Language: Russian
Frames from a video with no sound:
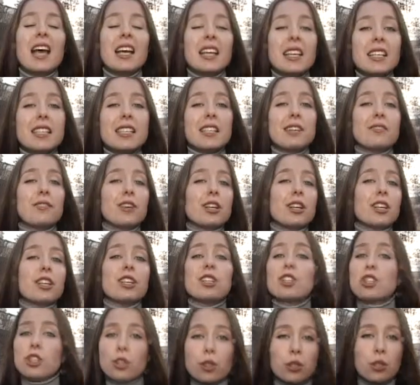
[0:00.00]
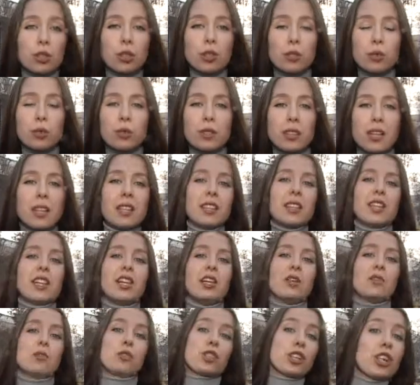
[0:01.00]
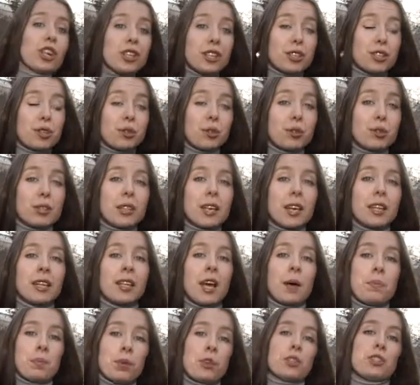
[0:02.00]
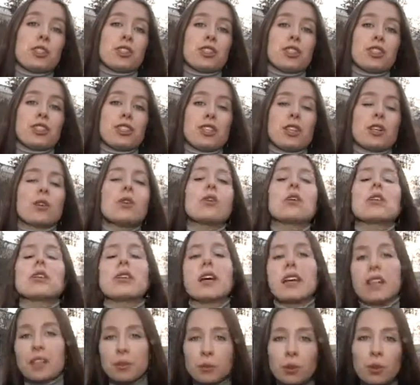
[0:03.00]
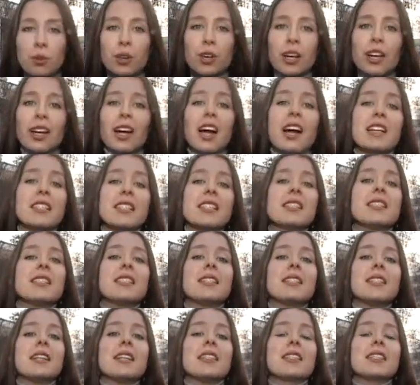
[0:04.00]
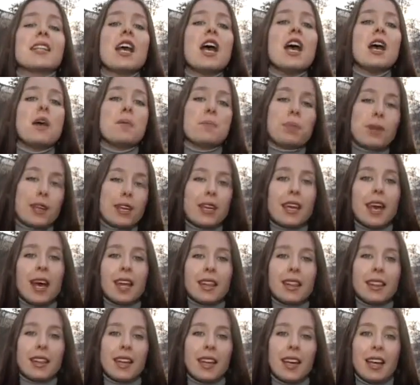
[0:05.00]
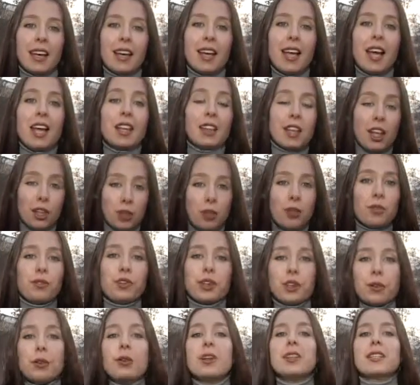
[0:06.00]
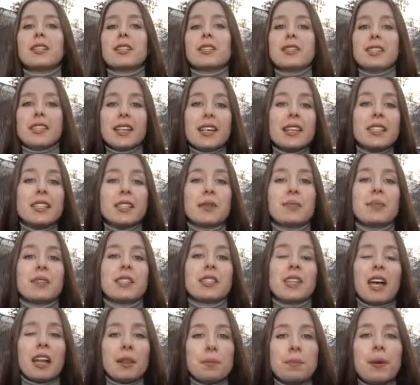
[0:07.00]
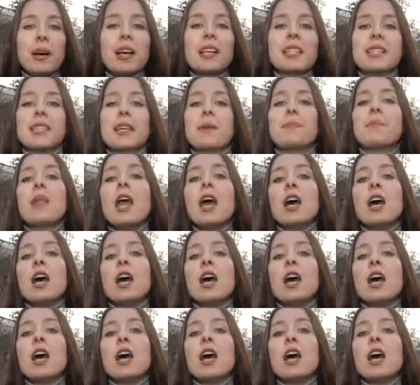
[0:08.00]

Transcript: Если вы еще не студент или уже не студент, а просто житель города Оренбурга и хотите сделать приятное на Новый год детям из Донбасса,